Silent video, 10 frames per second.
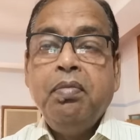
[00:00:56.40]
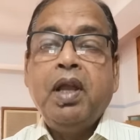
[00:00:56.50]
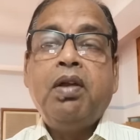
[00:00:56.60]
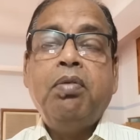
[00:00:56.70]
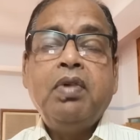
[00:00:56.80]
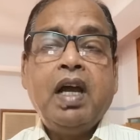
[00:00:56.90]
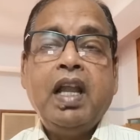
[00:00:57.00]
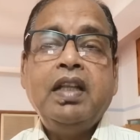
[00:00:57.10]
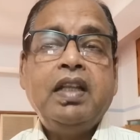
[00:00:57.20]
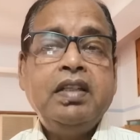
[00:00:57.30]
বেগম
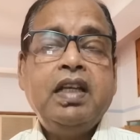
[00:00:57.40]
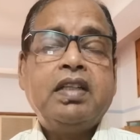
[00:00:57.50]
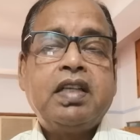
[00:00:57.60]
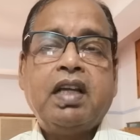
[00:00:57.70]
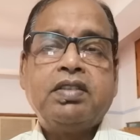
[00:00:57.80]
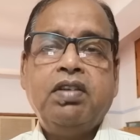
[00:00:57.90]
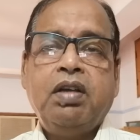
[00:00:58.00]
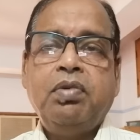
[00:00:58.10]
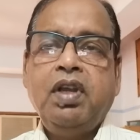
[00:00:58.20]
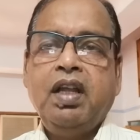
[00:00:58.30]
খালেদা জিয়ার শাসন
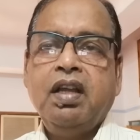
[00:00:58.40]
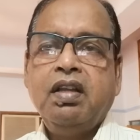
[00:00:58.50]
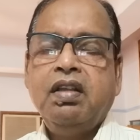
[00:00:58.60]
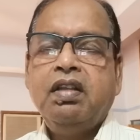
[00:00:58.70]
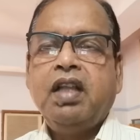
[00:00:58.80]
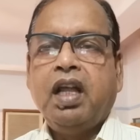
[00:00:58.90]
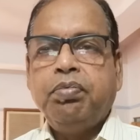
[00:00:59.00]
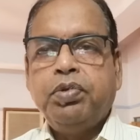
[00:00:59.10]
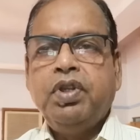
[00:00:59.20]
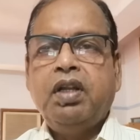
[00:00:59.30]
আমলে
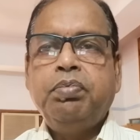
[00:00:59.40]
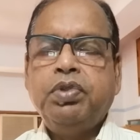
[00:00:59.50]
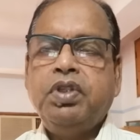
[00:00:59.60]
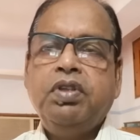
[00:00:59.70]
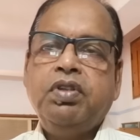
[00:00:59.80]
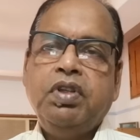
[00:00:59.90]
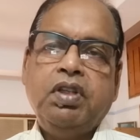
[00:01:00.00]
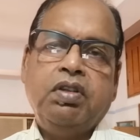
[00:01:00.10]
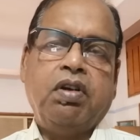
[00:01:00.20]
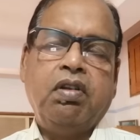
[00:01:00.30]
তার প্রধান
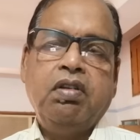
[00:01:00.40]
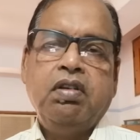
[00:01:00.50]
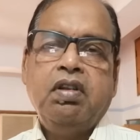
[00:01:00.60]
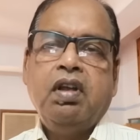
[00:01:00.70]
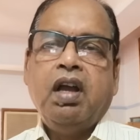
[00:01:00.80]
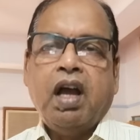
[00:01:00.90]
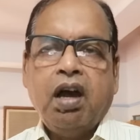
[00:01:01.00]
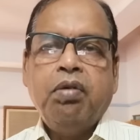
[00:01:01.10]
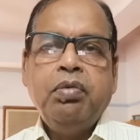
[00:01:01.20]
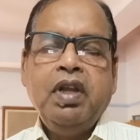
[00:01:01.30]
প্রতিদ্বন্দ্বী দল
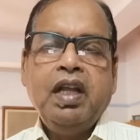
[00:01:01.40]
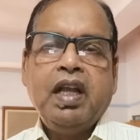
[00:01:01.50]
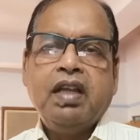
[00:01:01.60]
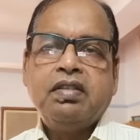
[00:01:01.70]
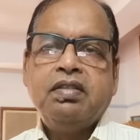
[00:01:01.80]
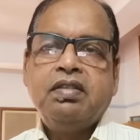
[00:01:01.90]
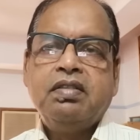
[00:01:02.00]
আওয়ামী লীগের